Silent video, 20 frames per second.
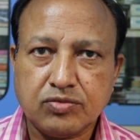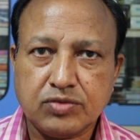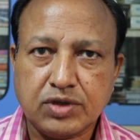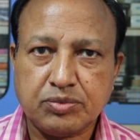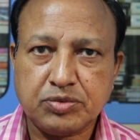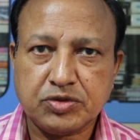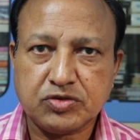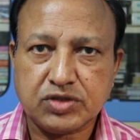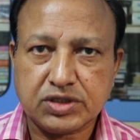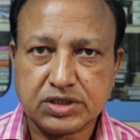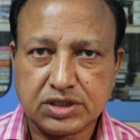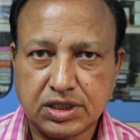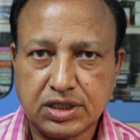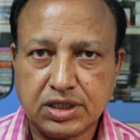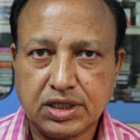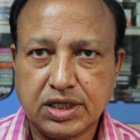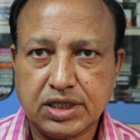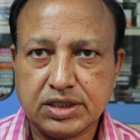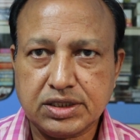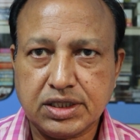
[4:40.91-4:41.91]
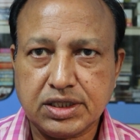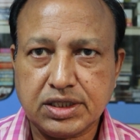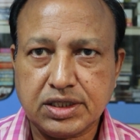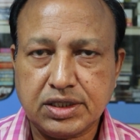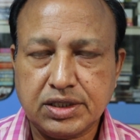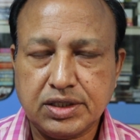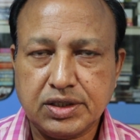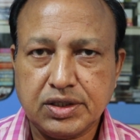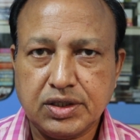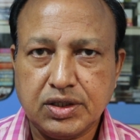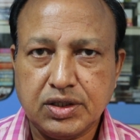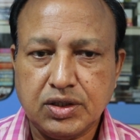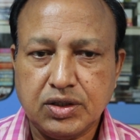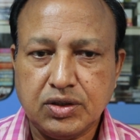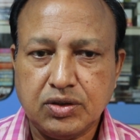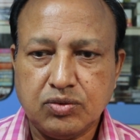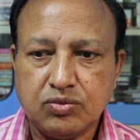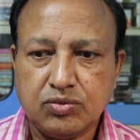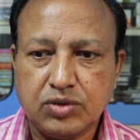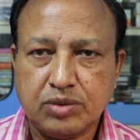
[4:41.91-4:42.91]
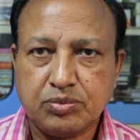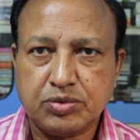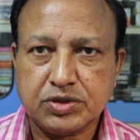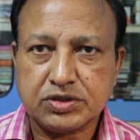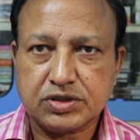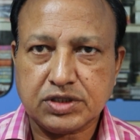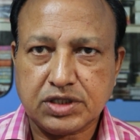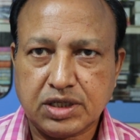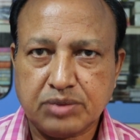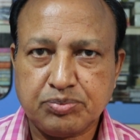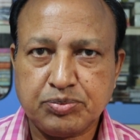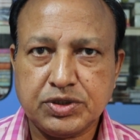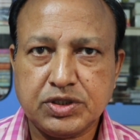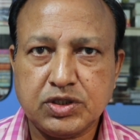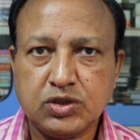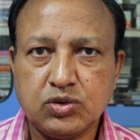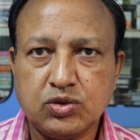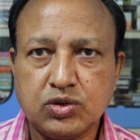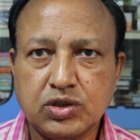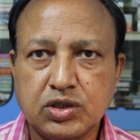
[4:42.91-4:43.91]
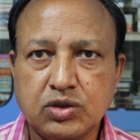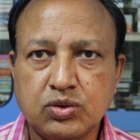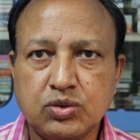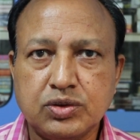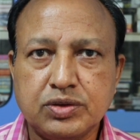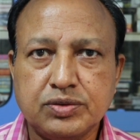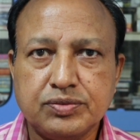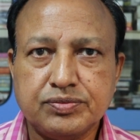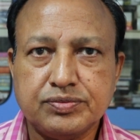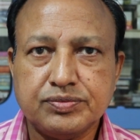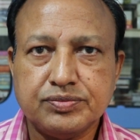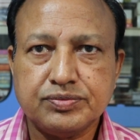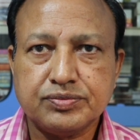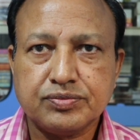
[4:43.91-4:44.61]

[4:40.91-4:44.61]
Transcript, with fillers: वहाँ पे सट्टा लगाया जाएगा वहाँ पर शराब पी रहे होंगे लोग